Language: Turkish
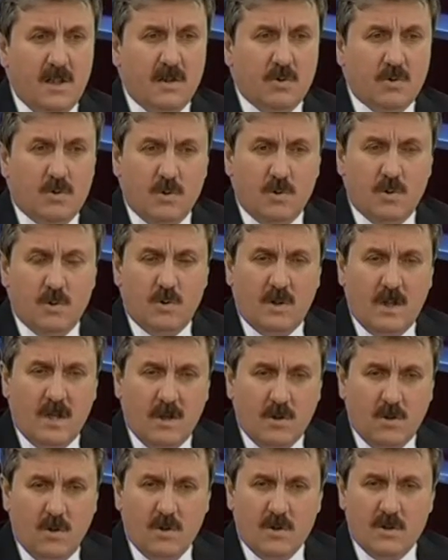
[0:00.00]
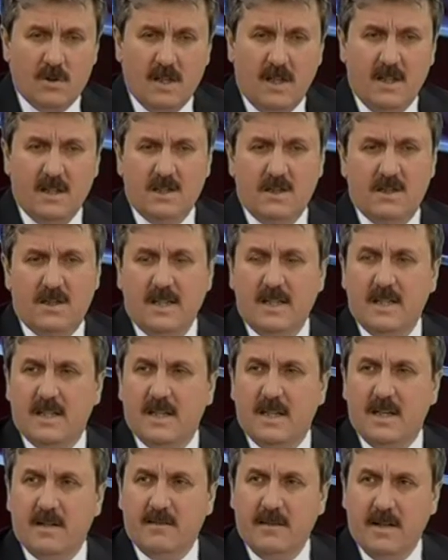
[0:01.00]
Çünkü terör sadece
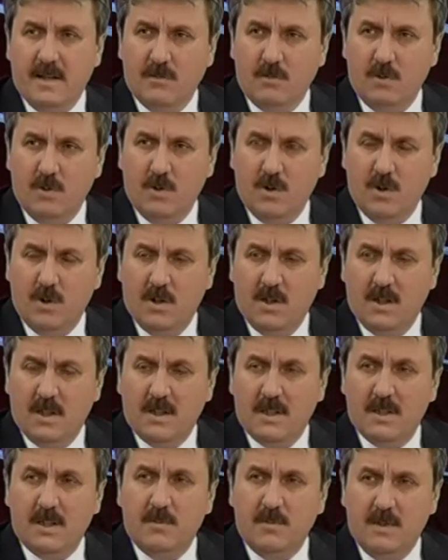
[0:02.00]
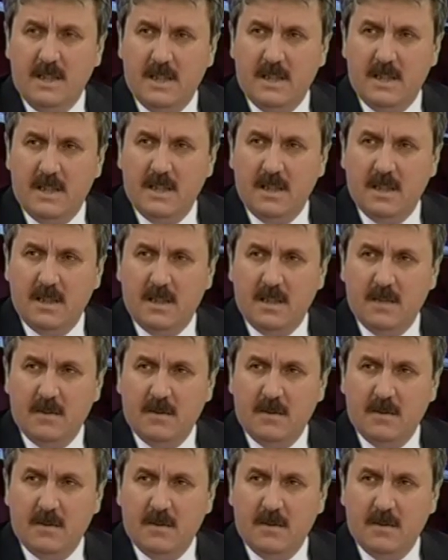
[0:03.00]
şehitler vermiyor. 27 yıldır